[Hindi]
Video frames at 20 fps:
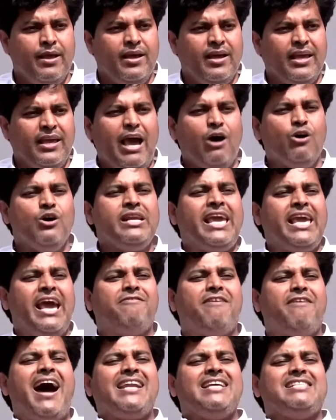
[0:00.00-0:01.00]
कि उनके
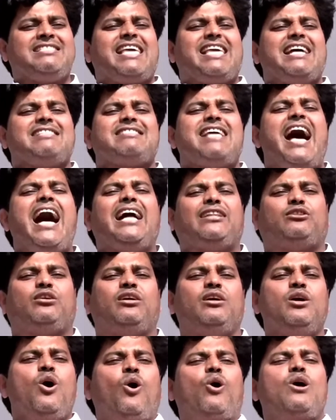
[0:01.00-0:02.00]
वारिस के साथ
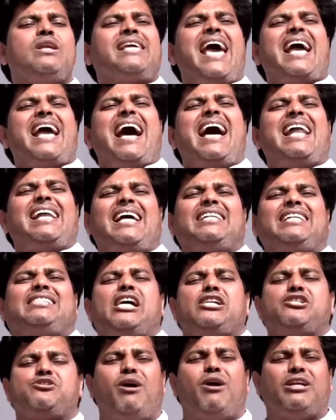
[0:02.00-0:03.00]
उनके घर के
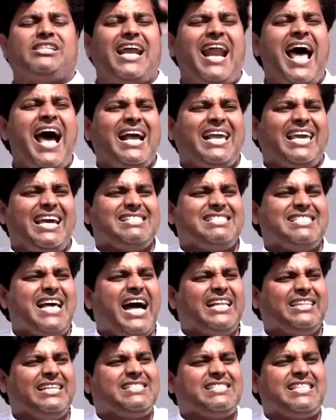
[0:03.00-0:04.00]
चश्मो चराग के
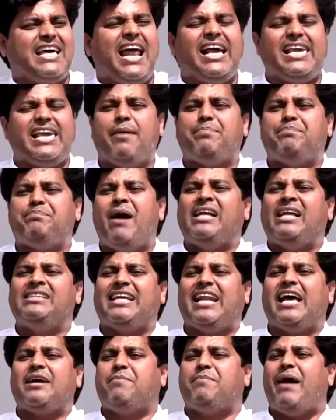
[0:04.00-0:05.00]
साथ इस तरह की
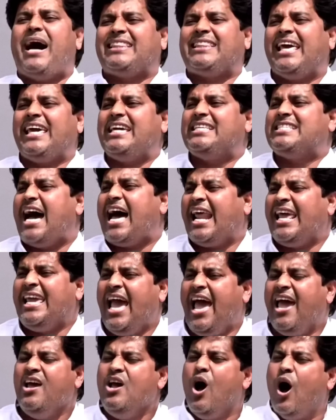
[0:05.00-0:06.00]
अपमानजनक बातें की जा रही
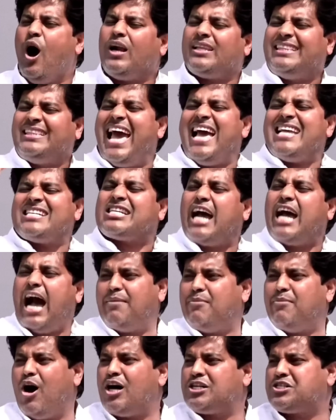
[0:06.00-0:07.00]
हैं और देश
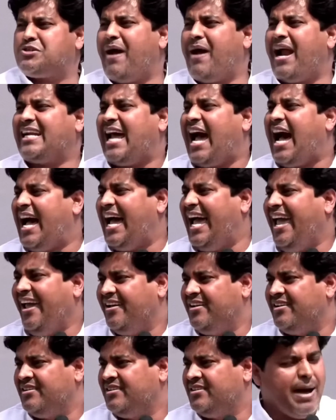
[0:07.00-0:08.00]
खामोश बैठा है
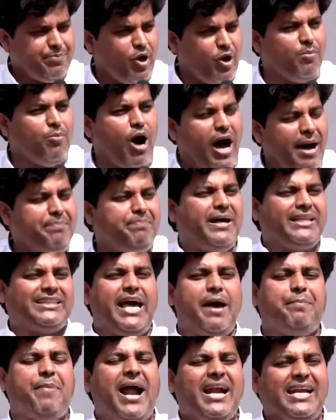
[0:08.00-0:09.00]
मोहब्बत
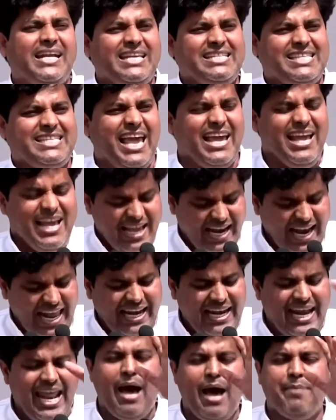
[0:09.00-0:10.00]
है पार्टी से
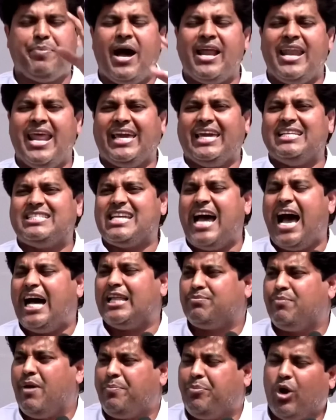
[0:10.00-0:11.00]
लेकिन नया पाने की
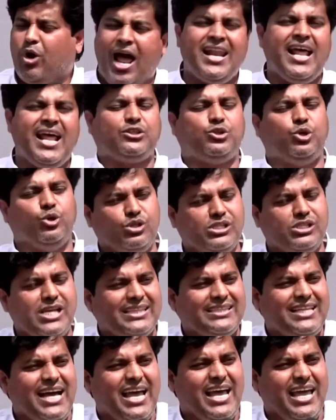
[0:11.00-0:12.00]
चाहत में पुराना छूट
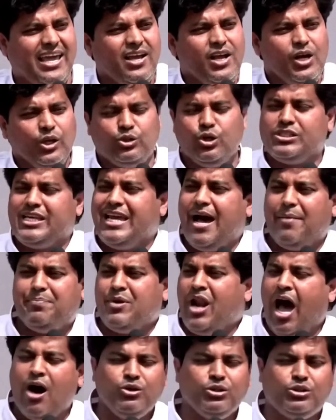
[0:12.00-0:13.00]
जाता है तुझे
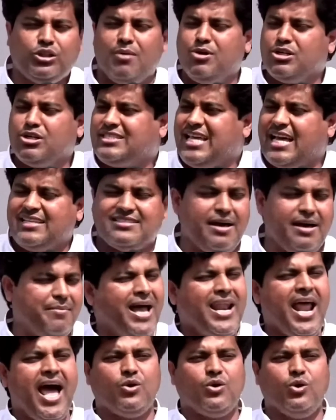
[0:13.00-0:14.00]
अपनाऊं तो मुझसे
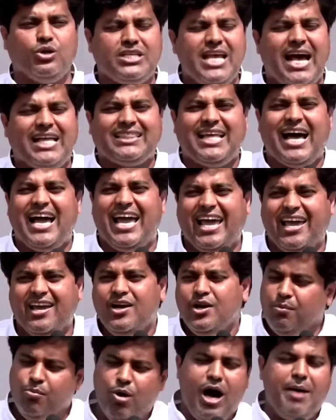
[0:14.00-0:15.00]
जमाना रूट जाता है
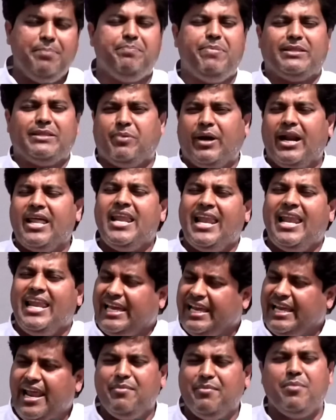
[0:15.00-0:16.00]
मोहब्बत पढ़ने
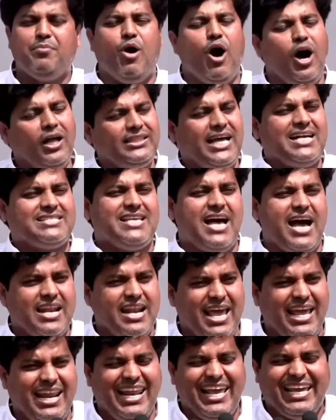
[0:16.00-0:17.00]
लिखने में बहुत आसान
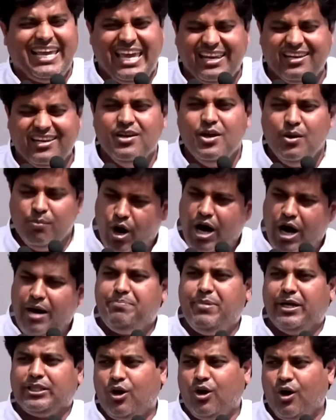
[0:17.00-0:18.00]
है लेकिन
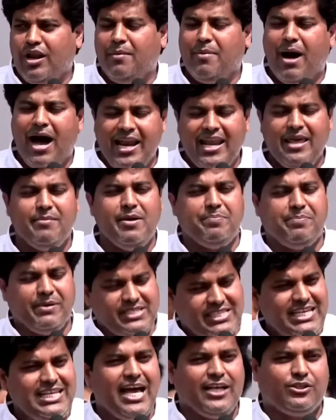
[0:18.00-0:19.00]
मोहब्बत को निभाने में
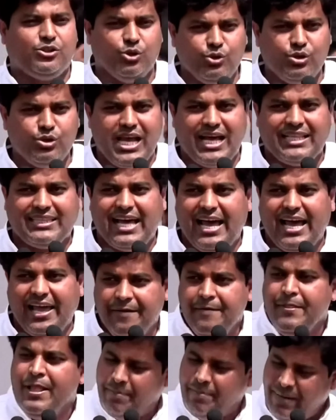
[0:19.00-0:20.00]
पसीना छूट जाता है
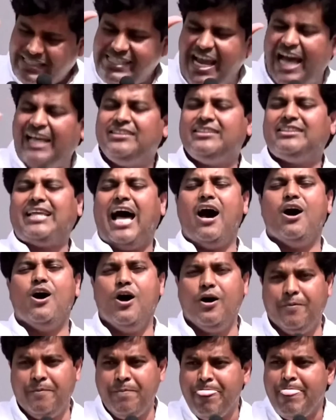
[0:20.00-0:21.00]
मैं जानता
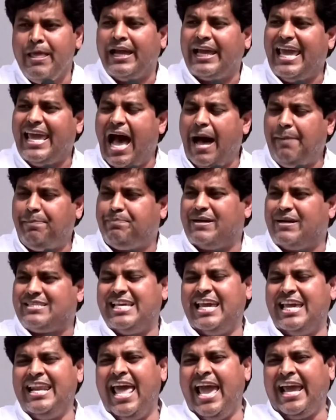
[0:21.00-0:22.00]
हूं कि आप
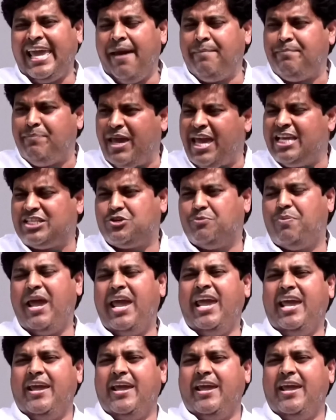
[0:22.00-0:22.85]
पसीने के बीच भी